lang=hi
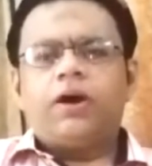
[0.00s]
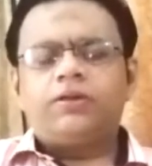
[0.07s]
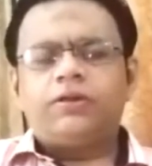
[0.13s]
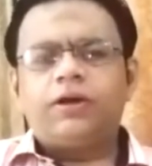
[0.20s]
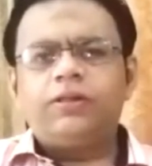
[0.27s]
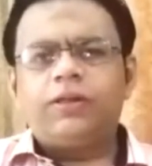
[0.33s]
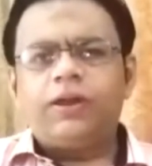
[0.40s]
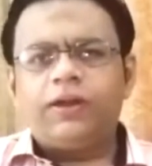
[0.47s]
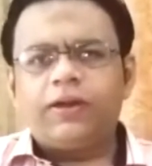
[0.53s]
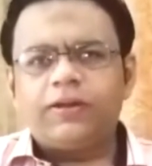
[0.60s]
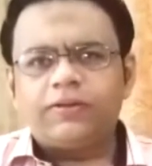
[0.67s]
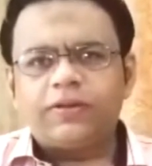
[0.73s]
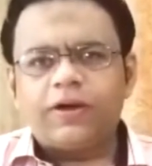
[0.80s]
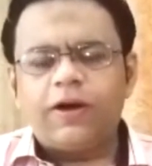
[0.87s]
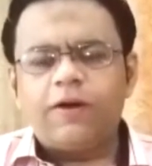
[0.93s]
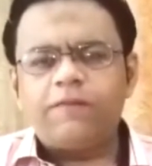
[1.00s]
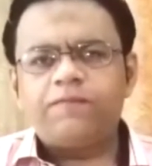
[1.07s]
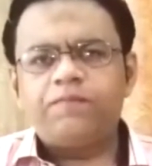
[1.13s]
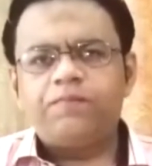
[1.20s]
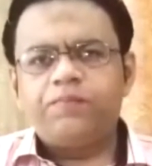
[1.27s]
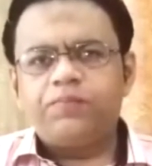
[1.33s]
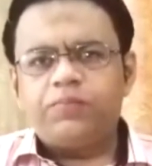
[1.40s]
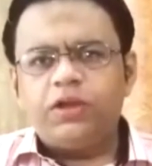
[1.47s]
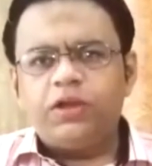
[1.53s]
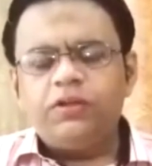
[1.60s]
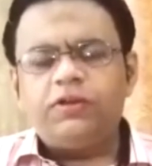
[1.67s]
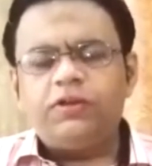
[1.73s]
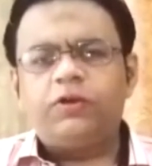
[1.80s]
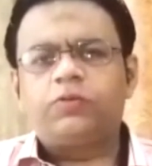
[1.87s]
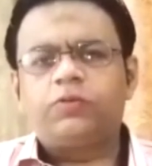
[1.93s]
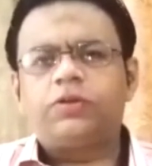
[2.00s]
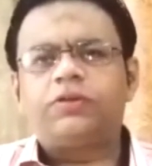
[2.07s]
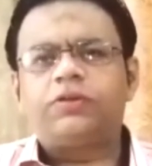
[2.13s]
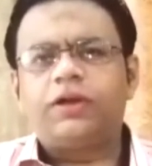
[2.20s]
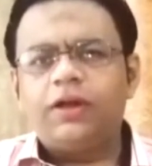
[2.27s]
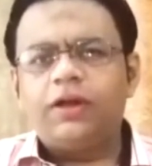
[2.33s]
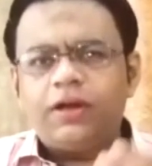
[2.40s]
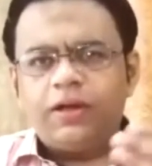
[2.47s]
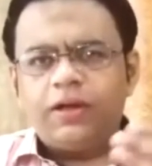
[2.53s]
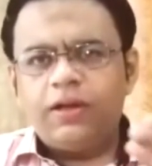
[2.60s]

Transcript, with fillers: पाकिस्तान तहरीक इंसाफ तीन सीटों से ज़्यादा